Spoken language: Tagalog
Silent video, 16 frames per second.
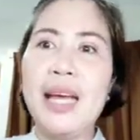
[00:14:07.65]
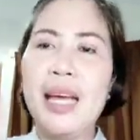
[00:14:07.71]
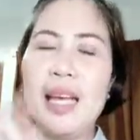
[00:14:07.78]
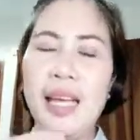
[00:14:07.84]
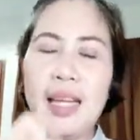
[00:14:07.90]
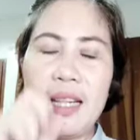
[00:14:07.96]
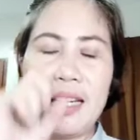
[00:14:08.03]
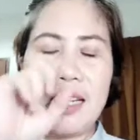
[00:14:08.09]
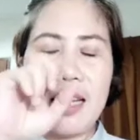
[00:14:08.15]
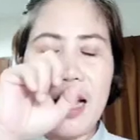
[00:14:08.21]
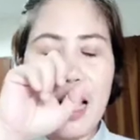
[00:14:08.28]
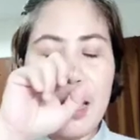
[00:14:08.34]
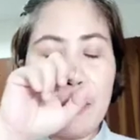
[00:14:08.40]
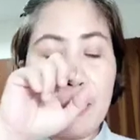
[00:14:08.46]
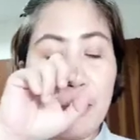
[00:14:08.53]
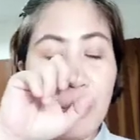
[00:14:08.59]
And,
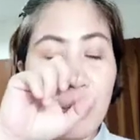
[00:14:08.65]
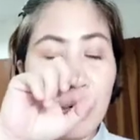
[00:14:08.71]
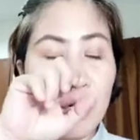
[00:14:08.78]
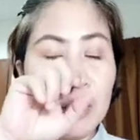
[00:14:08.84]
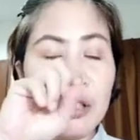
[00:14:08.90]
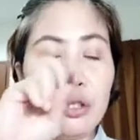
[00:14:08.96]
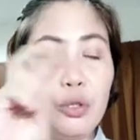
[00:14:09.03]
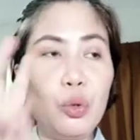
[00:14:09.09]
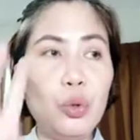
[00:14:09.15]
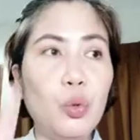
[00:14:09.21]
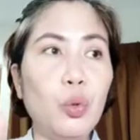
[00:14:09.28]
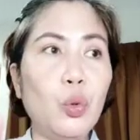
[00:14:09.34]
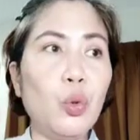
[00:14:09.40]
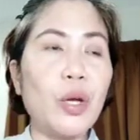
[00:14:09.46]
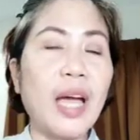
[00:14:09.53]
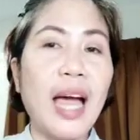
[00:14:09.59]
I bought
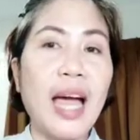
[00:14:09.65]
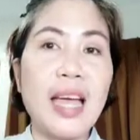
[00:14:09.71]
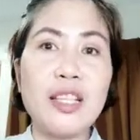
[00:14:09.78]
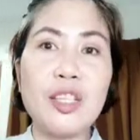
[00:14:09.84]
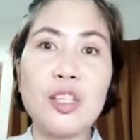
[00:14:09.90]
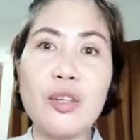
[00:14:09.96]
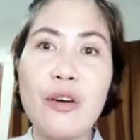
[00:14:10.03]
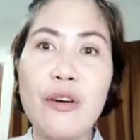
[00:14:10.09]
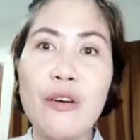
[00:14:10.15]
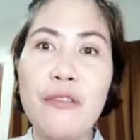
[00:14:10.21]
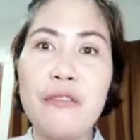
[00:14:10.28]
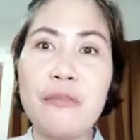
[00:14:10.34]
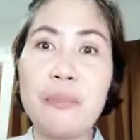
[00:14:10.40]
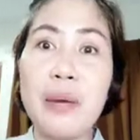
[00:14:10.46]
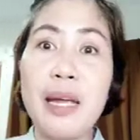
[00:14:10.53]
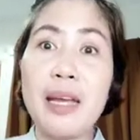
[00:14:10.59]
two cans of
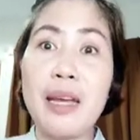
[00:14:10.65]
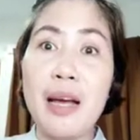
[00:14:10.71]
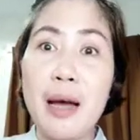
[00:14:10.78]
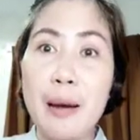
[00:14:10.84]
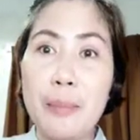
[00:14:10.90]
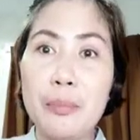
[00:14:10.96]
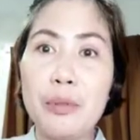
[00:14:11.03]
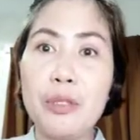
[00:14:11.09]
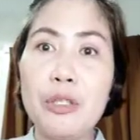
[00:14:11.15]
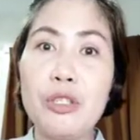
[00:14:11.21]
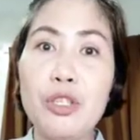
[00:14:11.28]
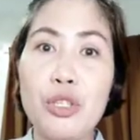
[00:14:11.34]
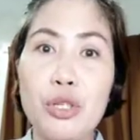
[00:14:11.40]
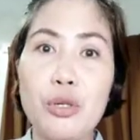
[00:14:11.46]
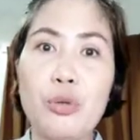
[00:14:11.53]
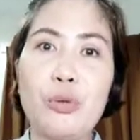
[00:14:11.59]
pineapple
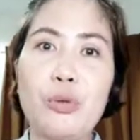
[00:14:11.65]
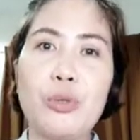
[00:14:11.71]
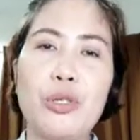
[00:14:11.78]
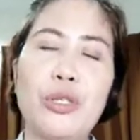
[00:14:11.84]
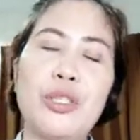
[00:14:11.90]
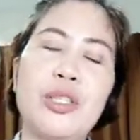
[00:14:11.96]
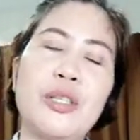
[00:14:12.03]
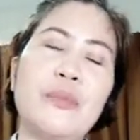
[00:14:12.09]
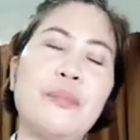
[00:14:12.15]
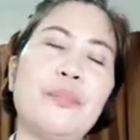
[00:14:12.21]
juice,